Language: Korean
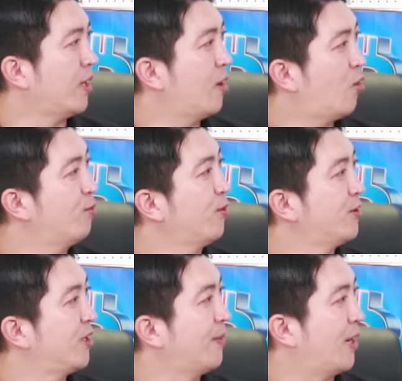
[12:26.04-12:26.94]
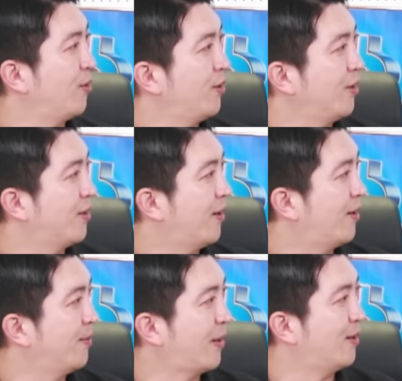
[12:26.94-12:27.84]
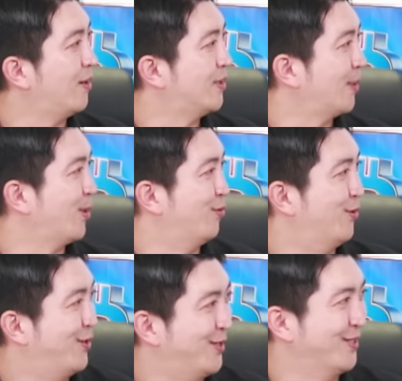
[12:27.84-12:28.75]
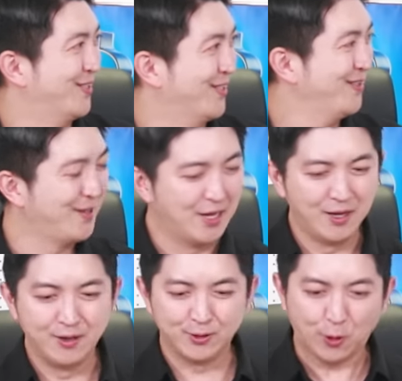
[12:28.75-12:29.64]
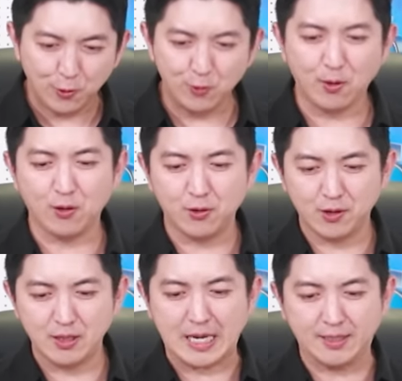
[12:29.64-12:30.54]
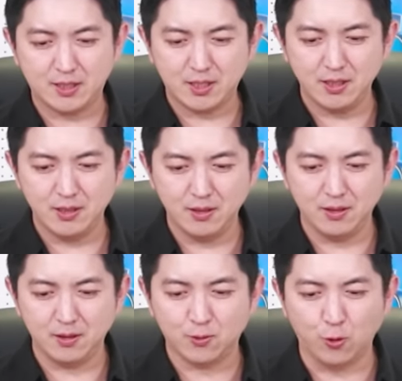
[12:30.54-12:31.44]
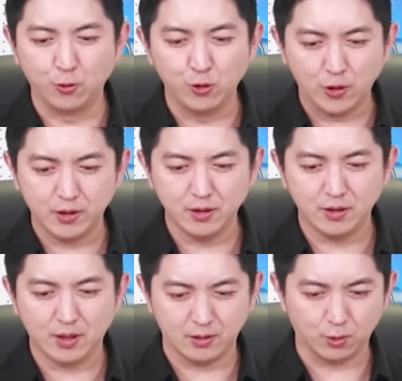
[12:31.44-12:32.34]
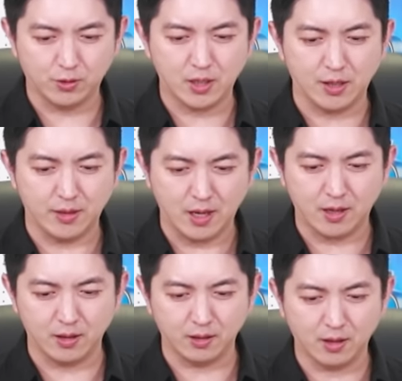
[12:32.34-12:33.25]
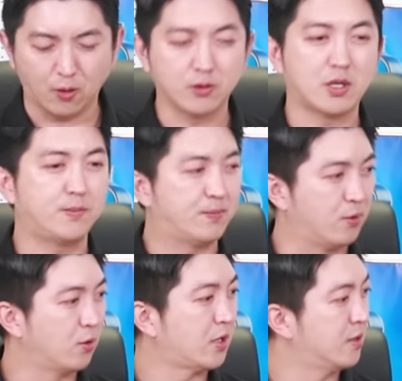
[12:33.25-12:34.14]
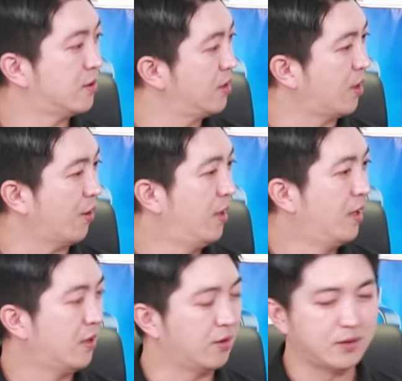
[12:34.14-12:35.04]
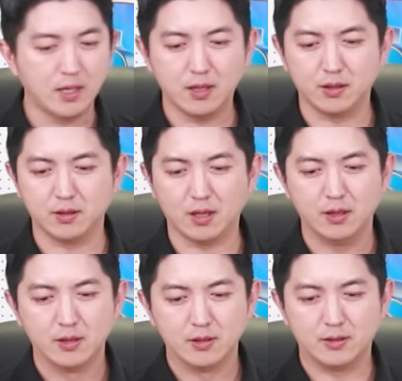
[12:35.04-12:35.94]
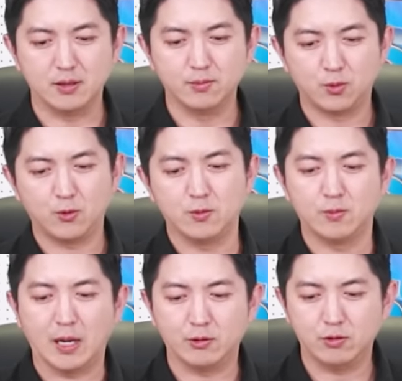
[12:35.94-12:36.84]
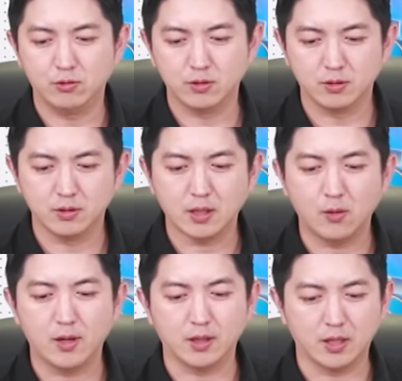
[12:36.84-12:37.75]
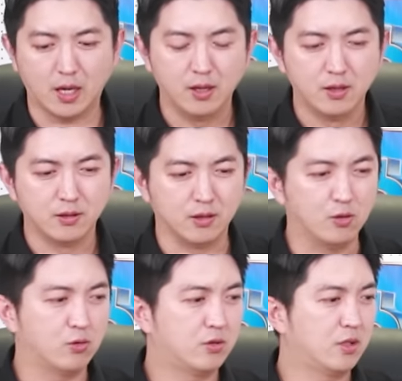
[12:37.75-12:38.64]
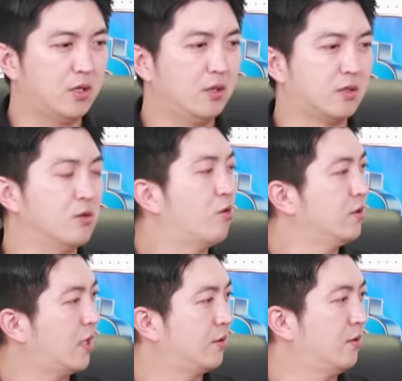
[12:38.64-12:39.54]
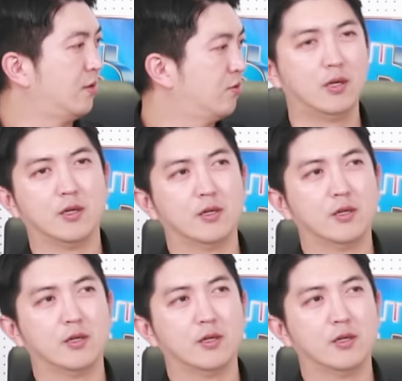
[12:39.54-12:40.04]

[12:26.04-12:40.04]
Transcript: 허물어지기 마련이니까 베를린 장벽 무너지듯이 맞습니다. 서로 먹거리를 같이 공유하는 게 좋지 않나라는 게 어차피 블록체인을 쓰니까요. 이런 생각인데 지금 조금 아쉬운 상황이다. 그리고 특히 증권사들도